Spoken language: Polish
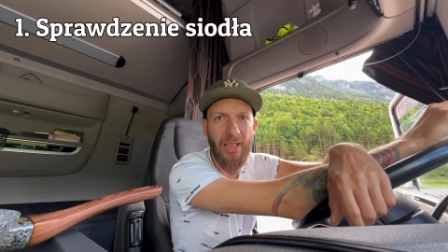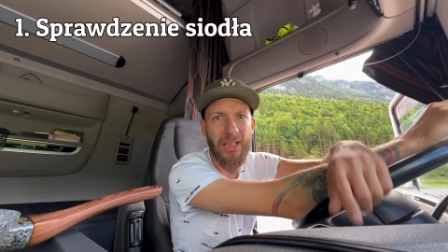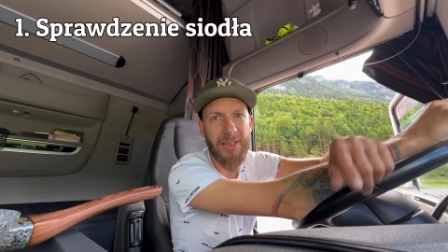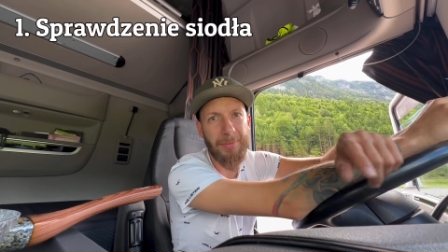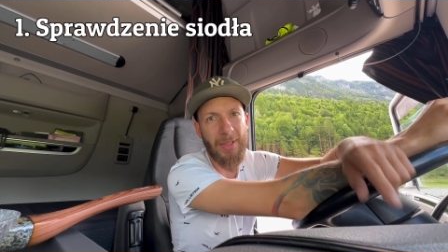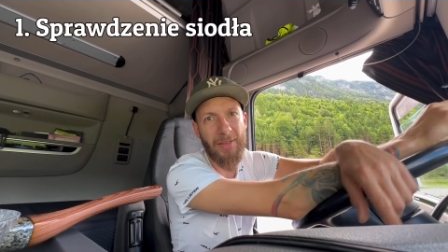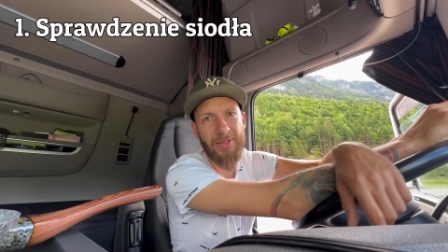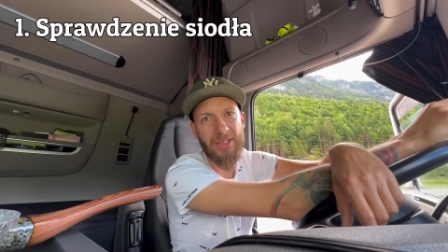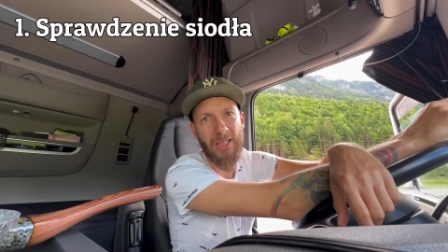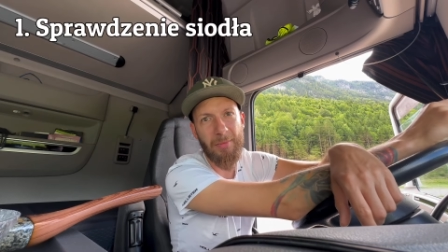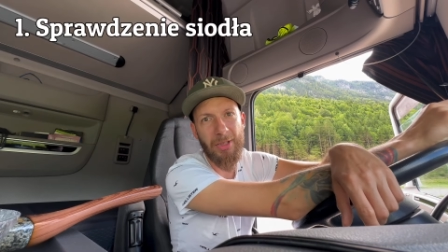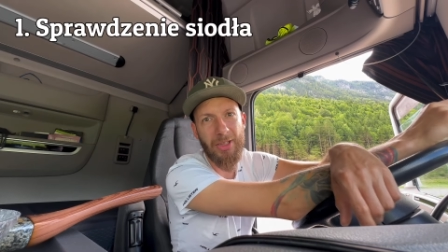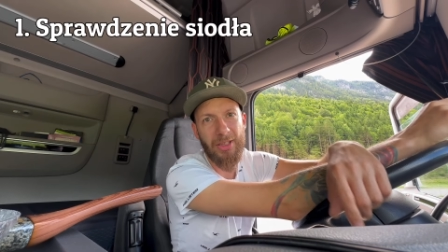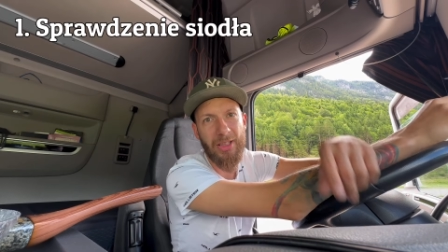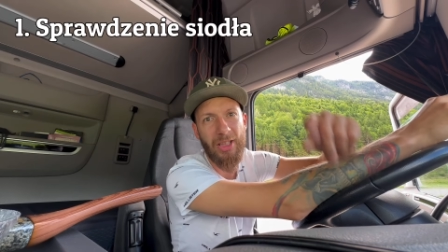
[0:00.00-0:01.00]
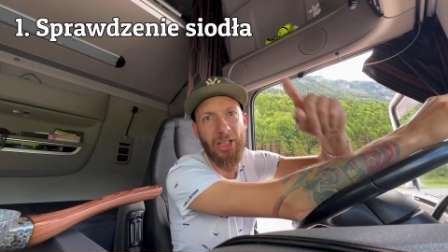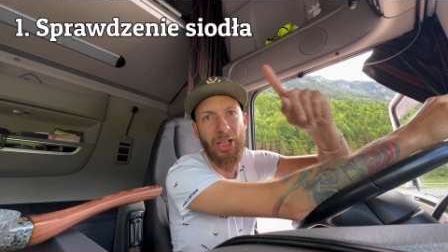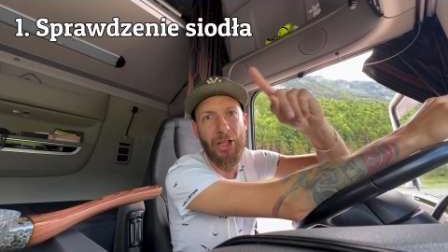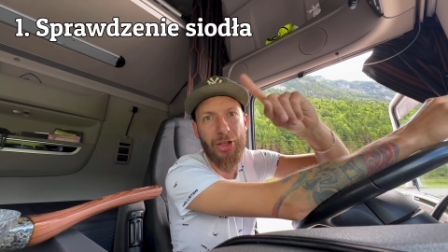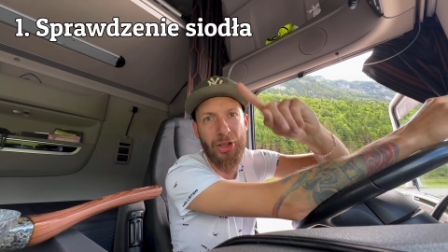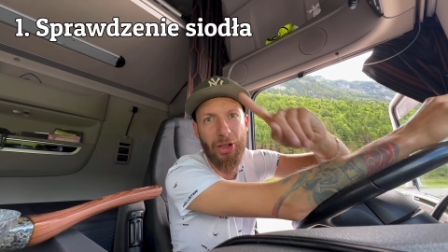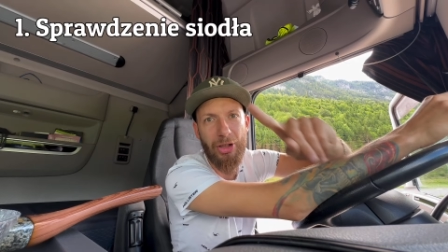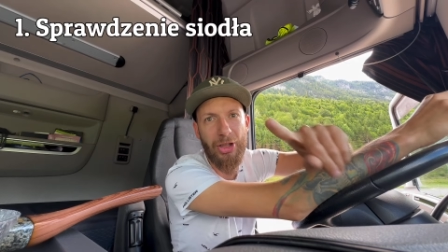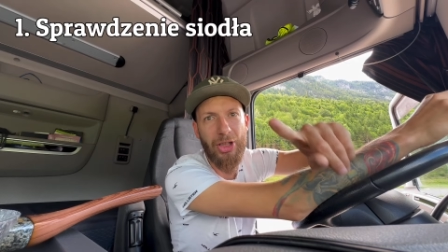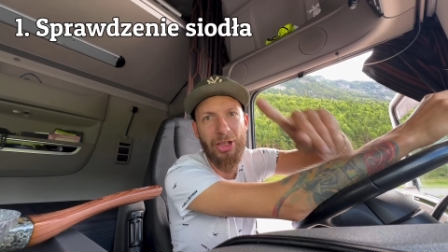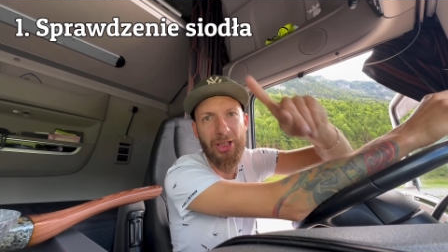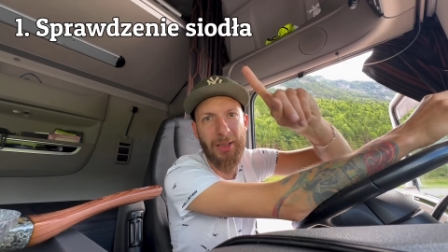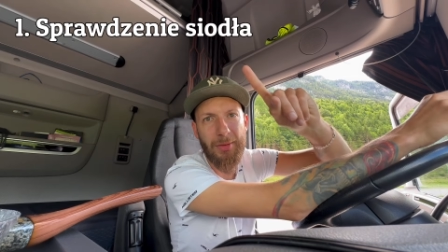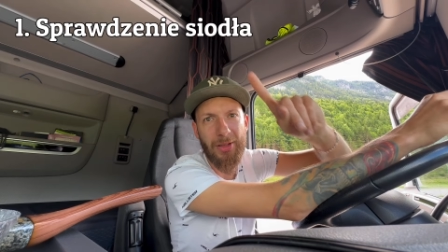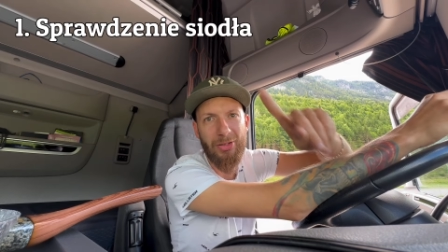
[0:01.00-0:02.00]
sprawdzamy, czy
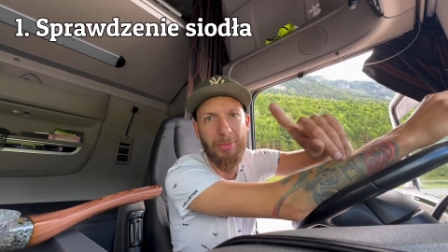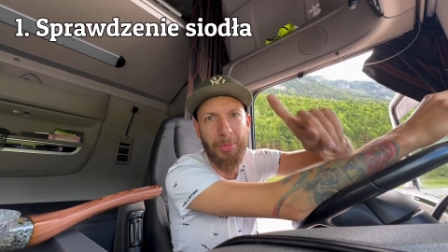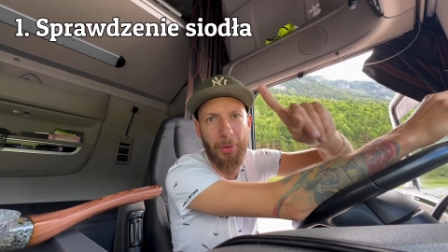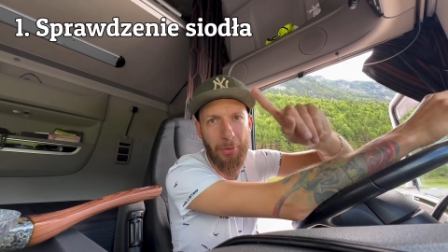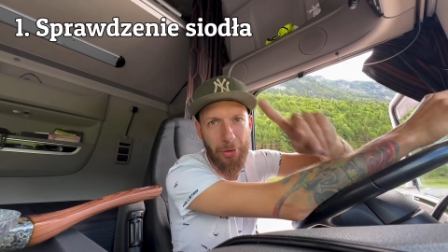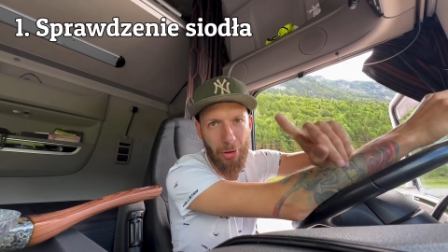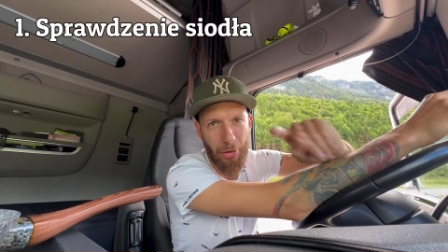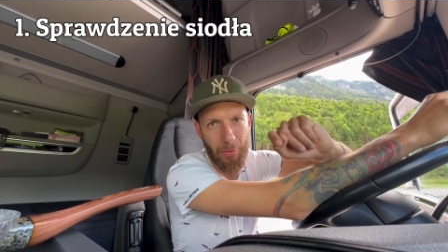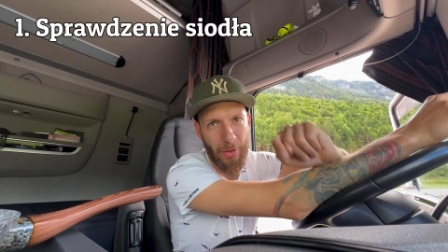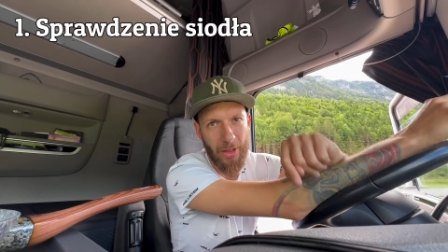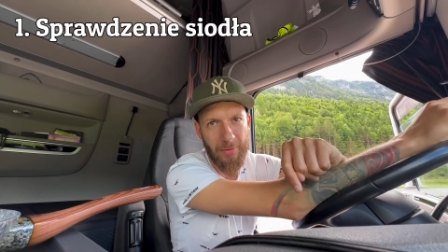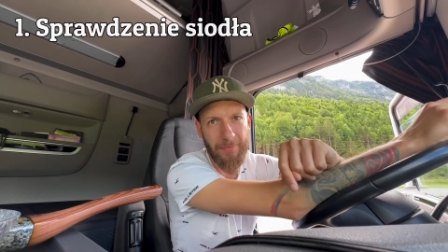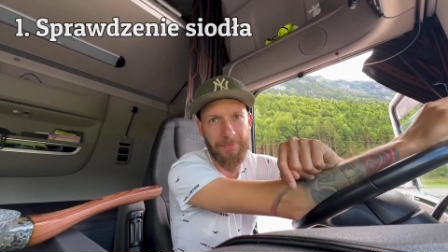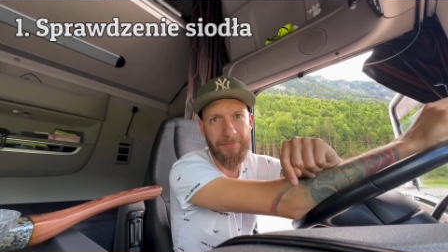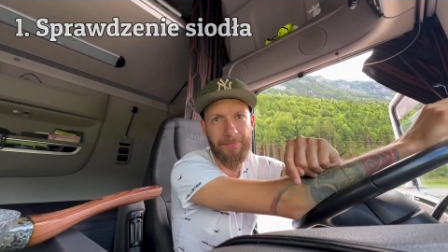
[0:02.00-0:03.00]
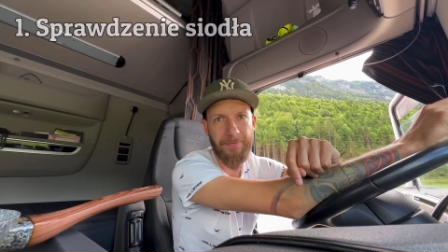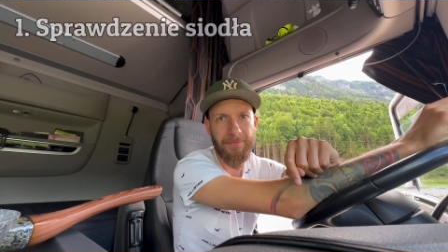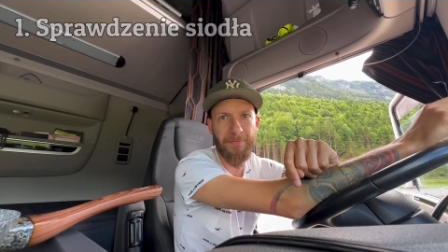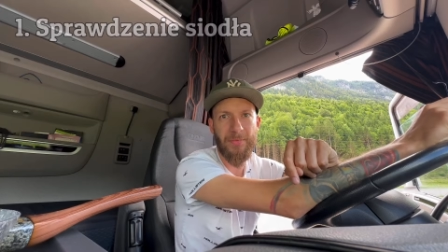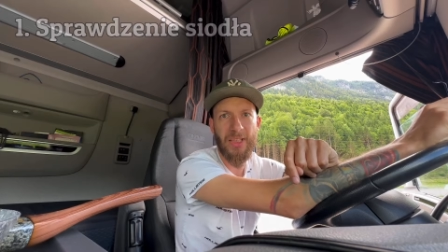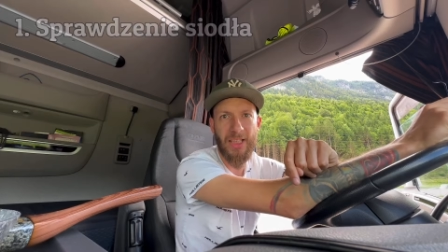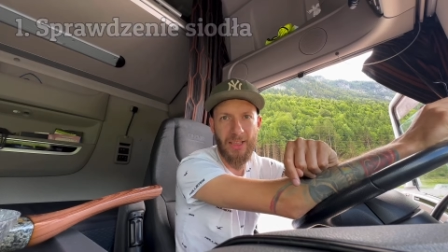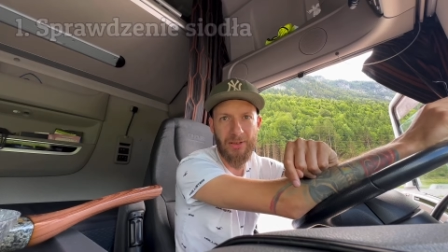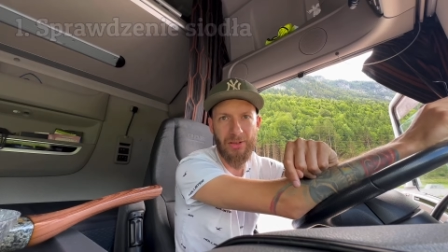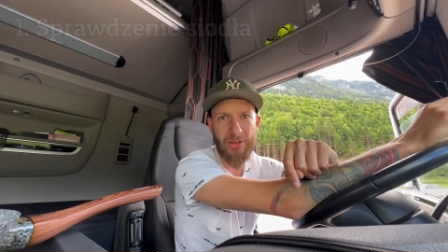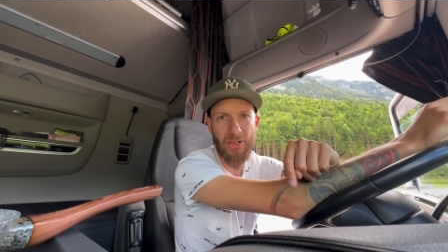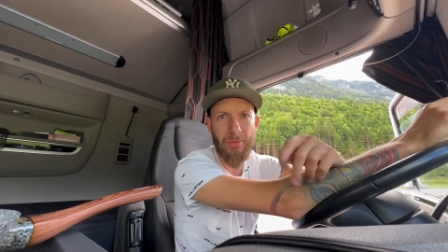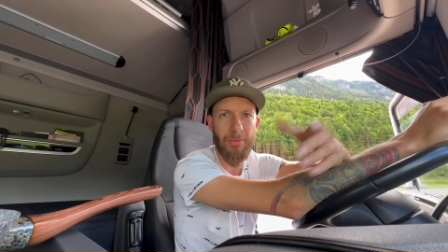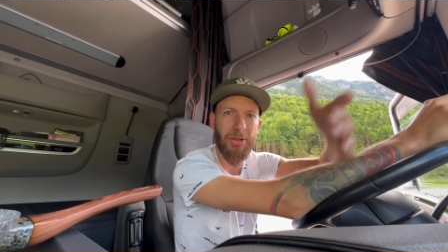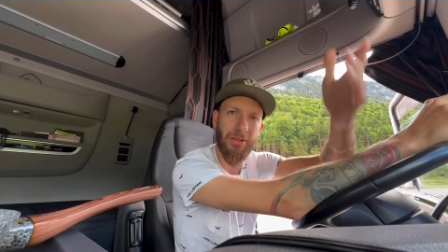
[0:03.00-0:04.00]
nikt nam nie wypiął siodła. Jak to
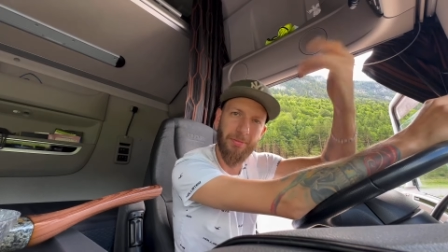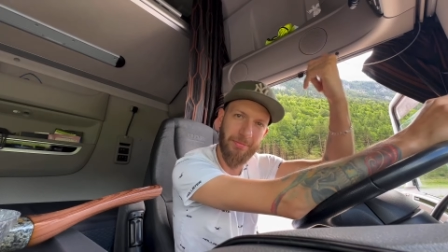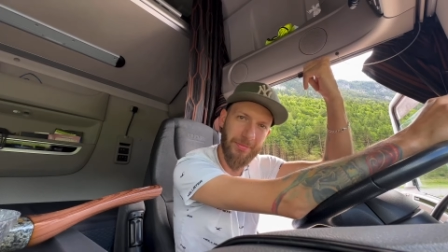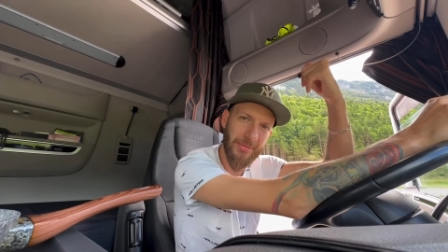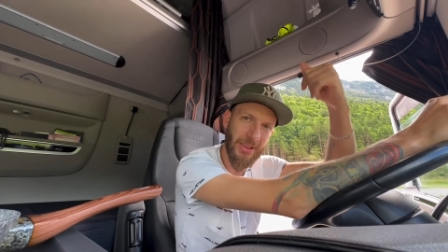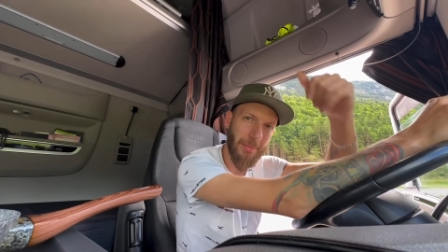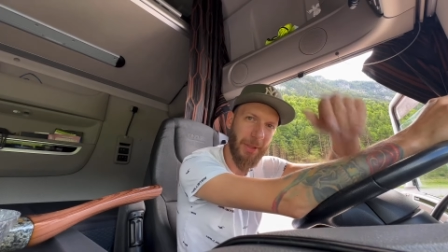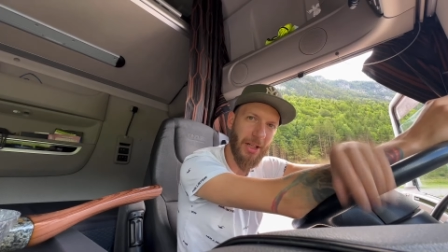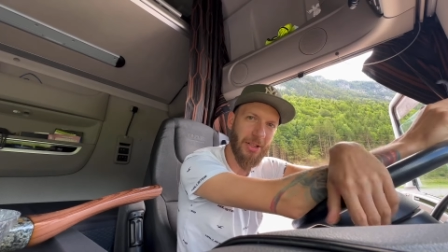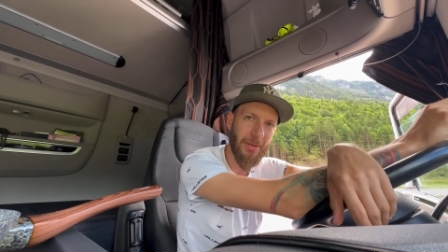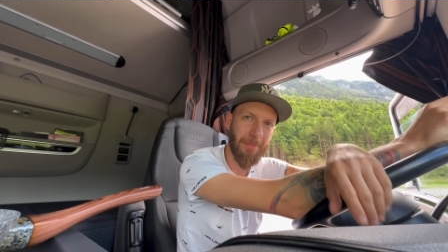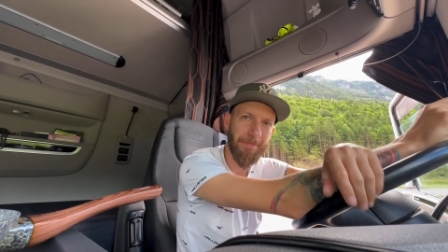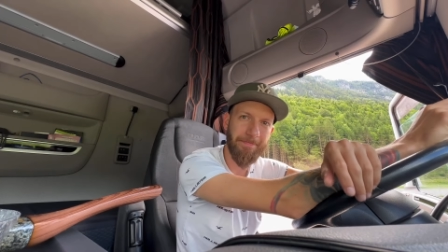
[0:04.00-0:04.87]
zrobić? Zapraszam.